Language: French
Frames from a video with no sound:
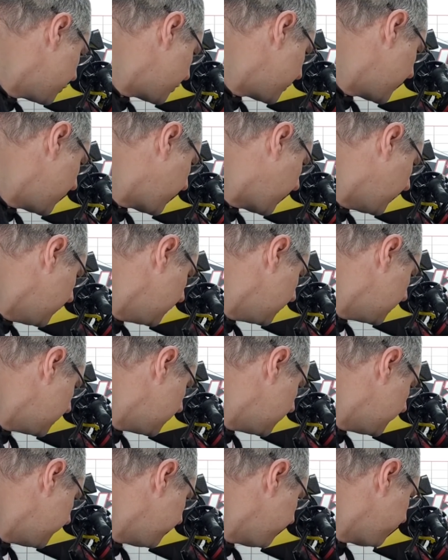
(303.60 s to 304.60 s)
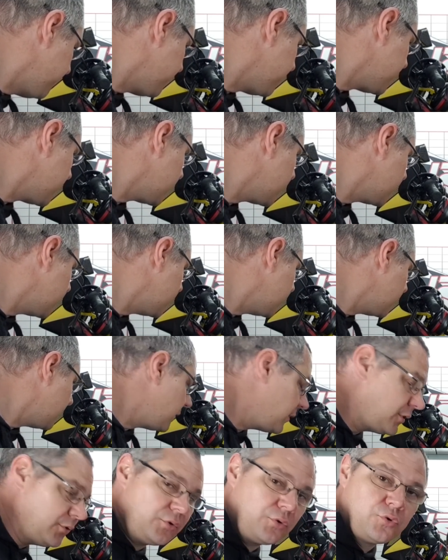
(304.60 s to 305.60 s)
Je sais pas. Peut-être.
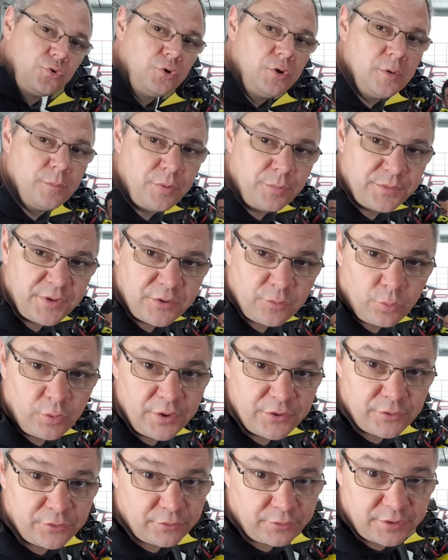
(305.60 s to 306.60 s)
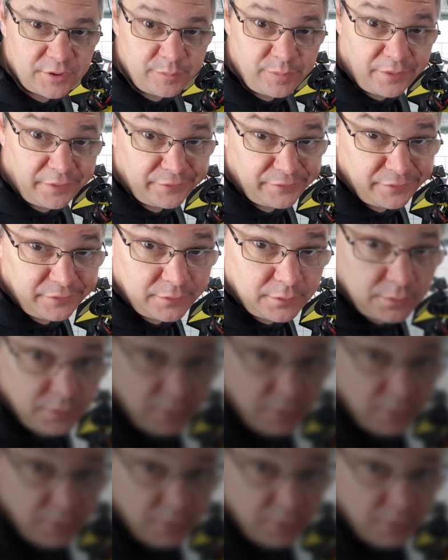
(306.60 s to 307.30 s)
Du coup, euh, peut être rouler sans antiparasite.